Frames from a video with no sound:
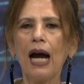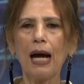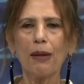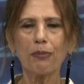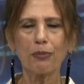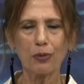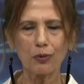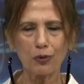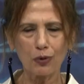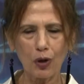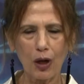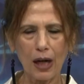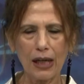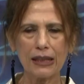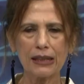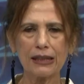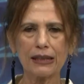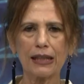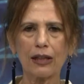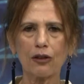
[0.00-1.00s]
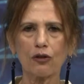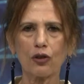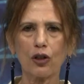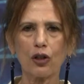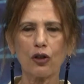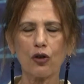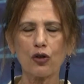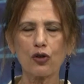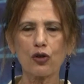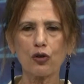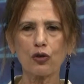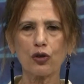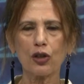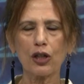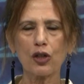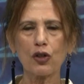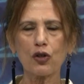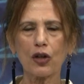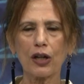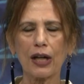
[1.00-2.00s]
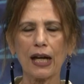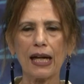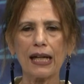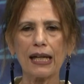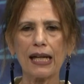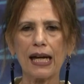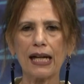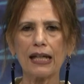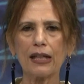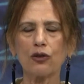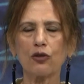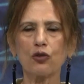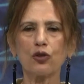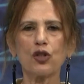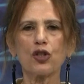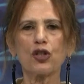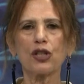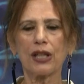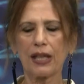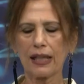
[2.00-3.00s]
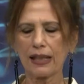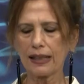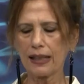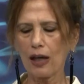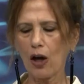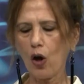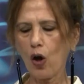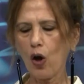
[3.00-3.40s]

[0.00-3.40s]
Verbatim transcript: appunto all'interno del nostro telegiornale alle 12.30.